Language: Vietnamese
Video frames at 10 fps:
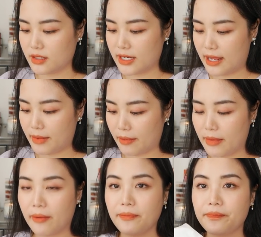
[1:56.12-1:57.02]
Đây mặt
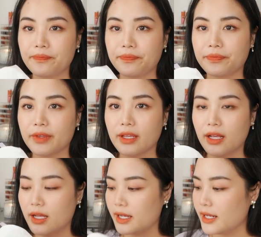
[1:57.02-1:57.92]
bông.
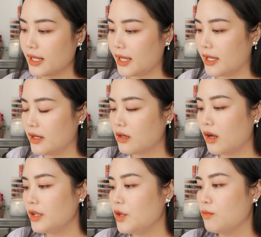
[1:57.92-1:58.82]
Cái này thì nó
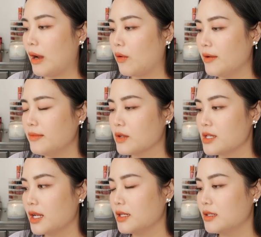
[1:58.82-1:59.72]
có nhiều màu lắm, màu
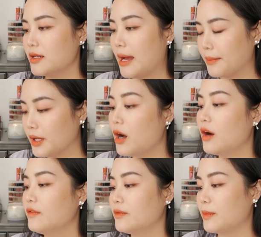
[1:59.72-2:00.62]
xanh đậm
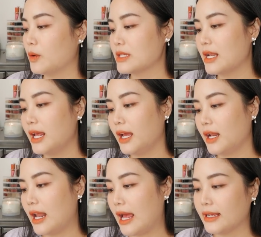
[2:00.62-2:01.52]
hơn, màu xanh Lan
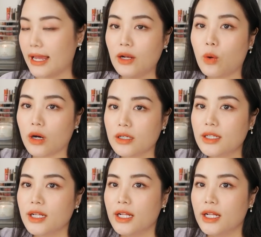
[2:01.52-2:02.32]
Anh là kháng khuẩn.